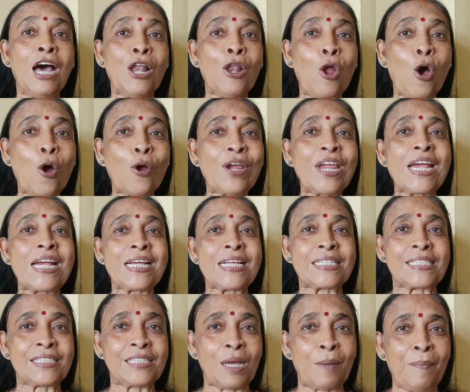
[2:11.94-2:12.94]

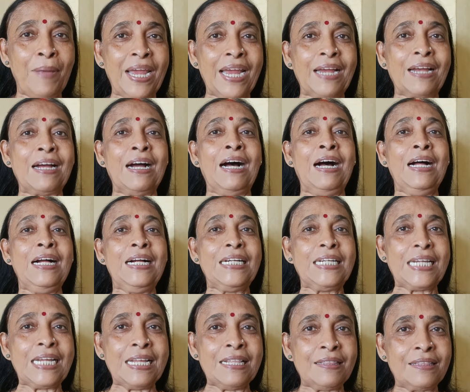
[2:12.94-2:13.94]
अलौकिक समय का
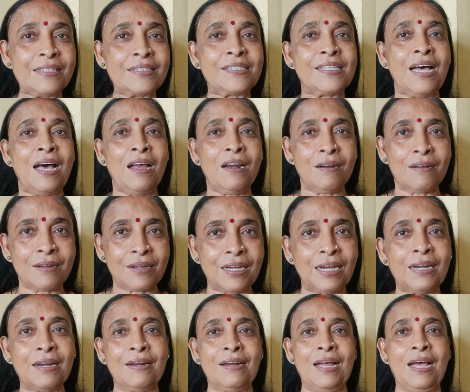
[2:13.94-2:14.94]
इंतज़ार
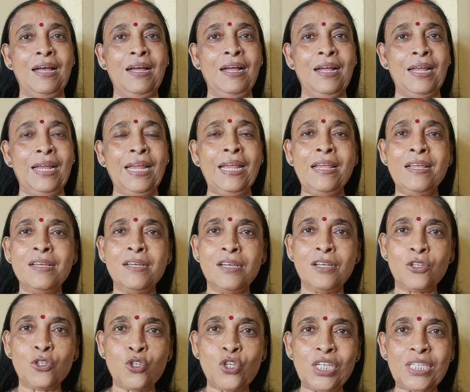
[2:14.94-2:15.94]
कर रहा है
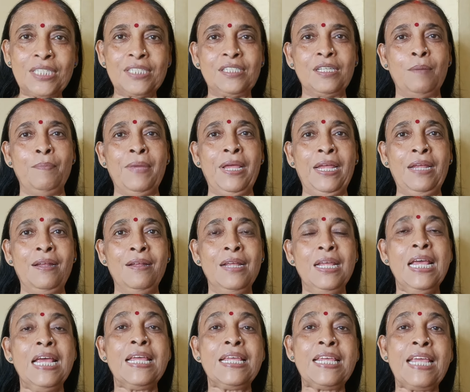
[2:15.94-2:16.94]
जिस समय
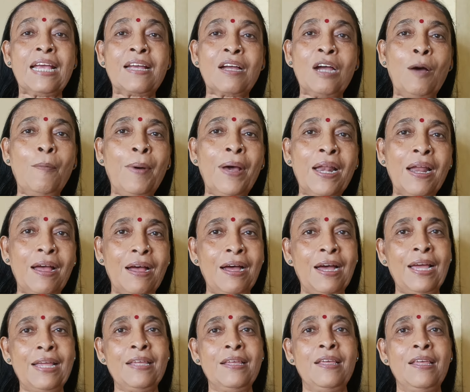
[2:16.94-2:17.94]
ये खबर
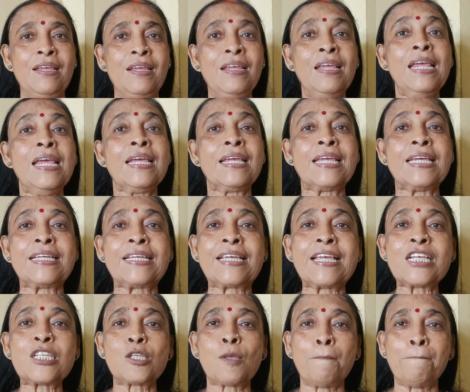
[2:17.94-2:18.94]
आएगी कि
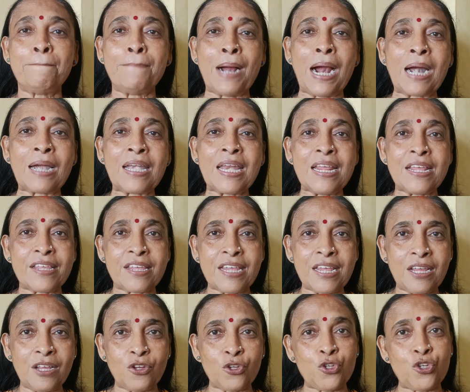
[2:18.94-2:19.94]
किस पार्टी
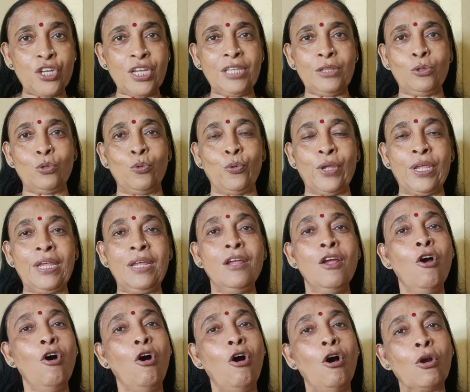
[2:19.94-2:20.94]
की जीत हुई
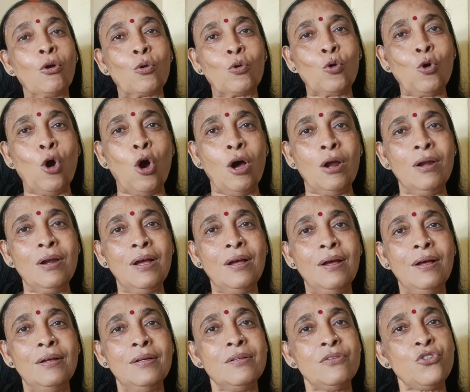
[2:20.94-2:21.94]
और कौन
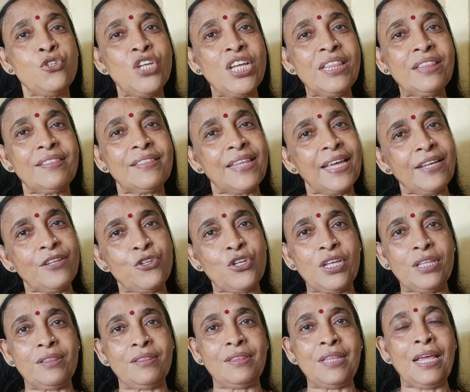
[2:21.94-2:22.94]
जीतते
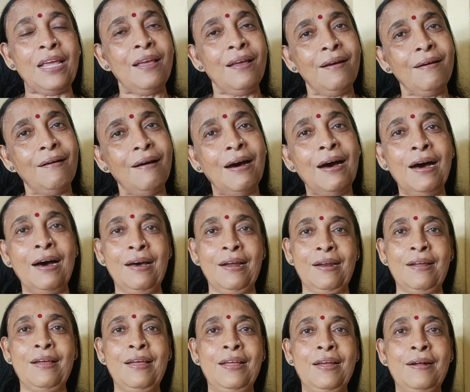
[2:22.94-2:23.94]
जीतते
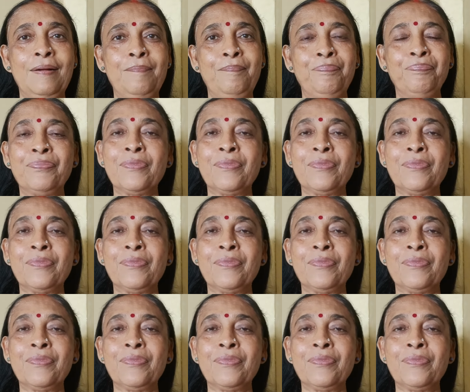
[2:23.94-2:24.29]
हार गया